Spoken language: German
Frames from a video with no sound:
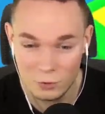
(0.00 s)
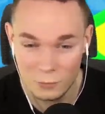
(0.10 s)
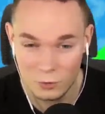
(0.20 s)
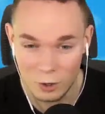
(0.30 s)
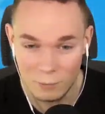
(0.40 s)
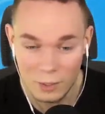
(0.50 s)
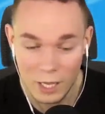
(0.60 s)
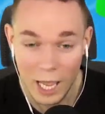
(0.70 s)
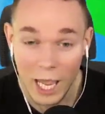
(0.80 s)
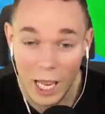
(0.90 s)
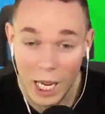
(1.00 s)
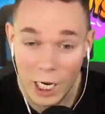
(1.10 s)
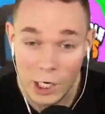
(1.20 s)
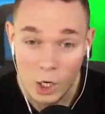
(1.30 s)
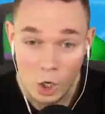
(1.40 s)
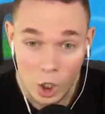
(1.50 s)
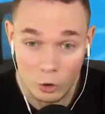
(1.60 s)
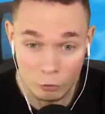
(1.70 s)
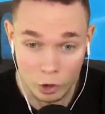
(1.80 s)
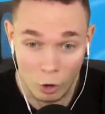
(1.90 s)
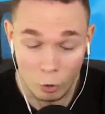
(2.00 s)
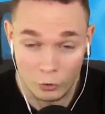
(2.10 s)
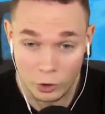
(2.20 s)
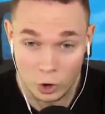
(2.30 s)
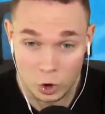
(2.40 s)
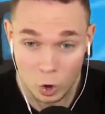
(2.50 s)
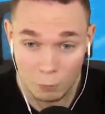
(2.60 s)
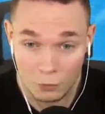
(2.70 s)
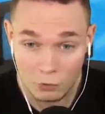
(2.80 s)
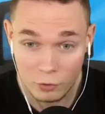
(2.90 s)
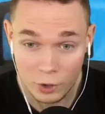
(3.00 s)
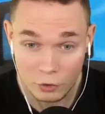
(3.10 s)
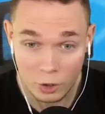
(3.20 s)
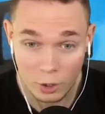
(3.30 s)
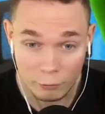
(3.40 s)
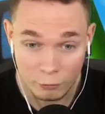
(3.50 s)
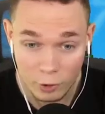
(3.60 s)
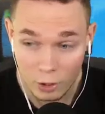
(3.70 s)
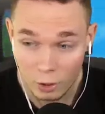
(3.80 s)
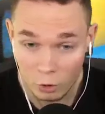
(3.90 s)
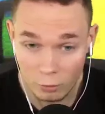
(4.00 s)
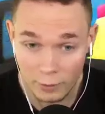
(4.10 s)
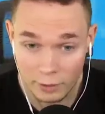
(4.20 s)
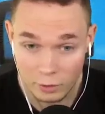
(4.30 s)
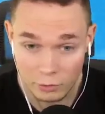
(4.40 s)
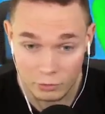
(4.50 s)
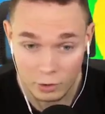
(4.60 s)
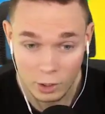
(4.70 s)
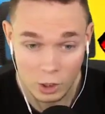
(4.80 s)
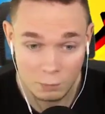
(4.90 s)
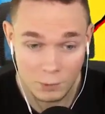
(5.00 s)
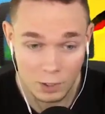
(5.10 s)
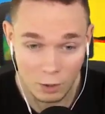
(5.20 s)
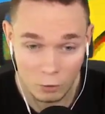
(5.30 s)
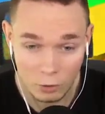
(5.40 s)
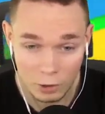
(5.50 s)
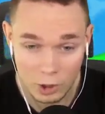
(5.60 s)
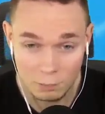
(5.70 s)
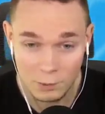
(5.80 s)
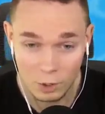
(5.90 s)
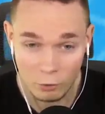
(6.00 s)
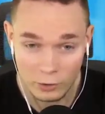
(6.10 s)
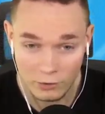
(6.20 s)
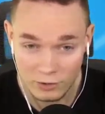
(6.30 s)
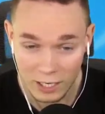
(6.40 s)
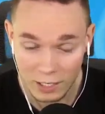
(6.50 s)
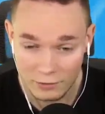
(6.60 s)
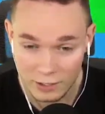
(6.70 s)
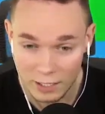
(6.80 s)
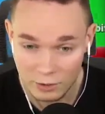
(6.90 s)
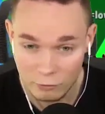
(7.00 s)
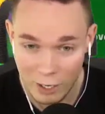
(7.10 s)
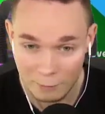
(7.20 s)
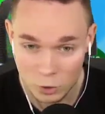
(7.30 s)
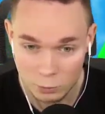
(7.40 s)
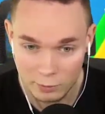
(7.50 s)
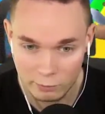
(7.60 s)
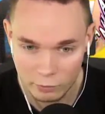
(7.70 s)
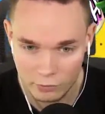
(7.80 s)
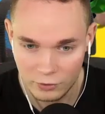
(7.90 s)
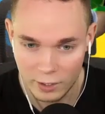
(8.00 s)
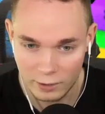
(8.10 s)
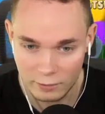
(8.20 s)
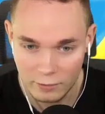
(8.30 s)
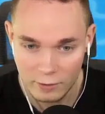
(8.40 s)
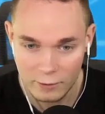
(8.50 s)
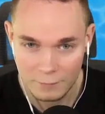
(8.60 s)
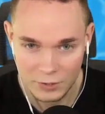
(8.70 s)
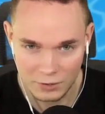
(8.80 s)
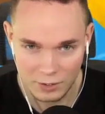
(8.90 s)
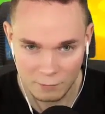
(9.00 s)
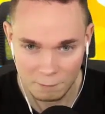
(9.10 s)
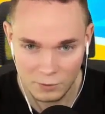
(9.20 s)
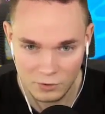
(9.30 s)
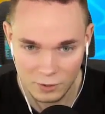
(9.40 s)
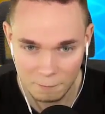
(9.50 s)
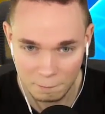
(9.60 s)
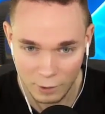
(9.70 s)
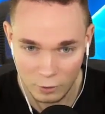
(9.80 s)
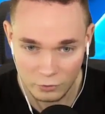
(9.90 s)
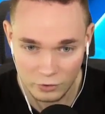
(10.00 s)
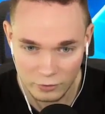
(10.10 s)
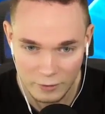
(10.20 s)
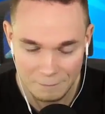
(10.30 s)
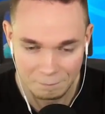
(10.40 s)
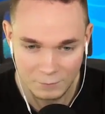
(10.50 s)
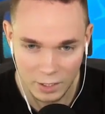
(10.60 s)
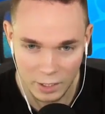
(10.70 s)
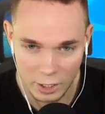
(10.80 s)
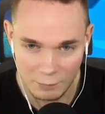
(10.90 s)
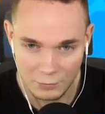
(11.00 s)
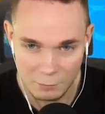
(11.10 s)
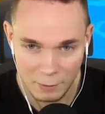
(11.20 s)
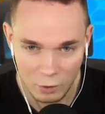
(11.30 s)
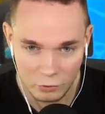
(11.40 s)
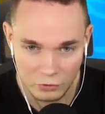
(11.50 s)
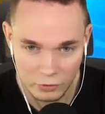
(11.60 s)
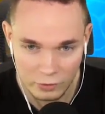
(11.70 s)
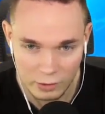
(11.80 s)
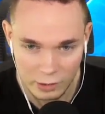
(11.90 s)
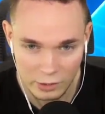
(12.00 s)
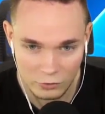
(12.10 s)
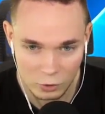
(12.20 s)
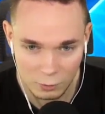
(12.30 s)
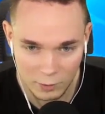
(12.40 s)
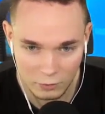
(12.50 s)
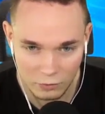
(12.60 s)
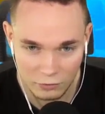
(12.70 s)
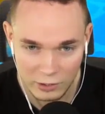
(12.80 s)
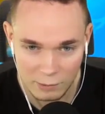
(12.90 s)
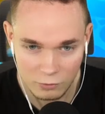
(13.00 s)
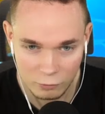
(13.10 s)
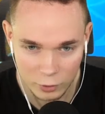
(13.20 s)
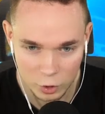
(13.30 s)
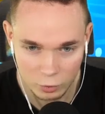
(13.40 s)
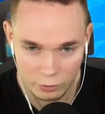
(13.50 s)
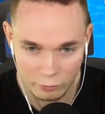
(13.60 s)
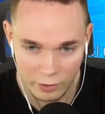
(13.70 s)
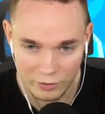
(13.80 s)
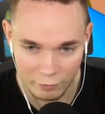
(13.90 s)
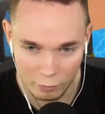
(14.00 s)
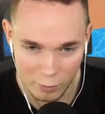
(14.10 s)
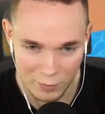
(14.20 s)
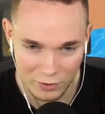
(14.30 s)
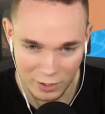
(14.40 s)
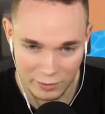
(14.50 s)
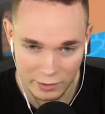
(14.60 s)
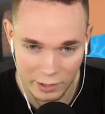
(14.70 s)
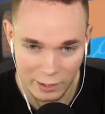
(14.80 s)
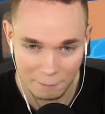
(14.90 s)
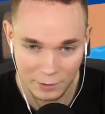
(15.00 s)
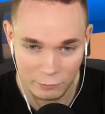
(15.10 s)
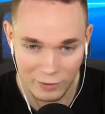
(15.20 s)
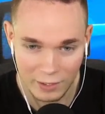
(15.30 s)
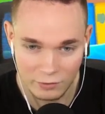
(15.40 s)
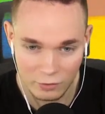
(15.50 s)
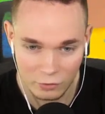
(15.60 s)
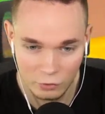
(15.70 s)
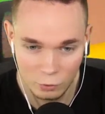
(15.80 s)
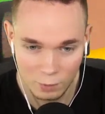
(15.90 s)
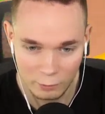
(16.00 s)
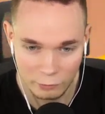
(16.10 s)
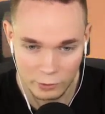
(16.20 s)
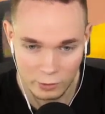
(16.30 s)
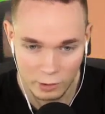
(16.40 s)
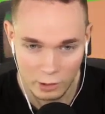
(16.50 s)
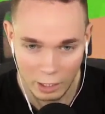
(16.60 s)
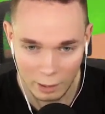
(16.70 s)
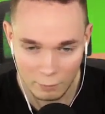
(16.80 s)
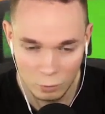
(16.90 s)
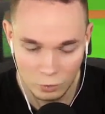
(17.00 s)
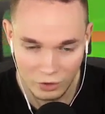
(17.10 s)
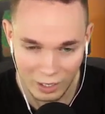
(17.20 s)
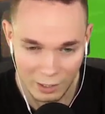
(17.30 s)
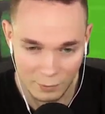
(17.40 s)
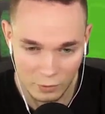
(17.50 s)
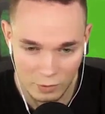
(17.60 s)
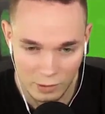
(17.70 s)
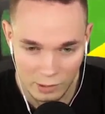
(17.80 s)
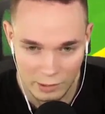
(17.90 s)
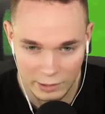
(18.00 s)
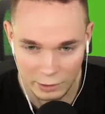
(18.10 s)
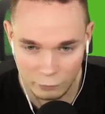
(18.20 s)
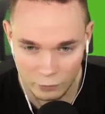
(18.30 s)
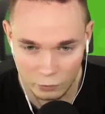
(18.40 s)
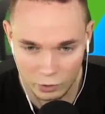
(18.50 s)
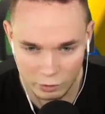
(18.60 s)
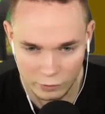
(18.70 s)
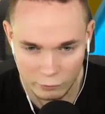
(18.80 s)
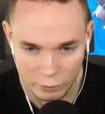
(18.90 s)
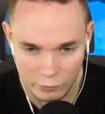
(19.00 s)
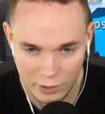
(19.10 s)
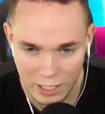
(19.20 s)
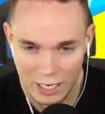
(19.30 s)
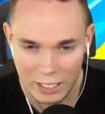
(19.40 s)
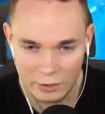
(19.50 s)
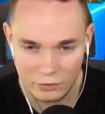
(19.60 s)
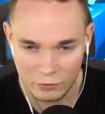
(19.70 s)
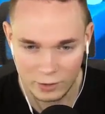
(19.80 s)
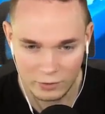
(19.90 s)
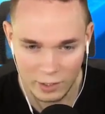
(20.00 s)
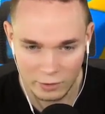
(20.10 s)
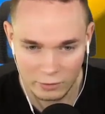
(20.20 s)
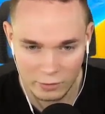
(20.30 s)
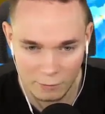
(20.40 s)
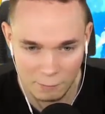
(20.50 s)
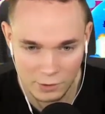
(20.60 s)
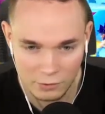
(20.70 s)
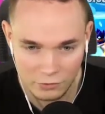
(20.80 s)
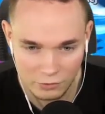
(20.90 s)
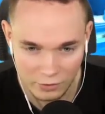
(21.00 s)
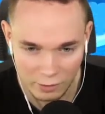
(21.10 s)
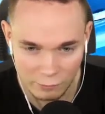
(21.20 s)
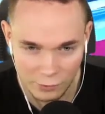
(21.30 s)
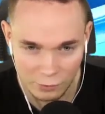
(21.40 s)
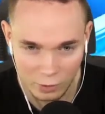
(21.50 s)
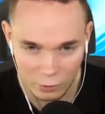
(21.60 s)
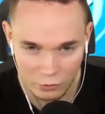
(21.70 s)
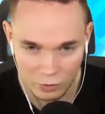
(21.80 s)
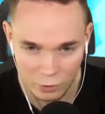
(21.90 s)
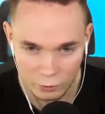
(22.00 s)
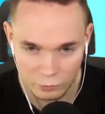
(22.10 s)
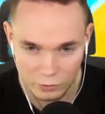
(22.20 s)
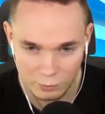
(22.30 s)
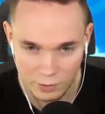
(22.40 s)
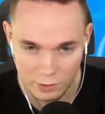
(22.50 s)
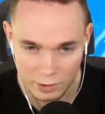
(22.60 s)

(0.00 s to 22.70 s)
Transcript: zu bekommen. Ey, ich wurde auch runtergeschubst. WTF. Oh mein Gott. Ich bin auch, ich bin auch jetzt gerade gar nicht warm gespielt, muss ich sagen. Ich hatte ja ein bisschen Pause. Ähm, die Pause ist übrigens dem zu verschulden, weil ich einfach momentan privat super viel am Hut habe. Jetzt versuche ich auf jeden Fall wieder alle zwei Tage mindestens ein Video rauszuhauen auf diesem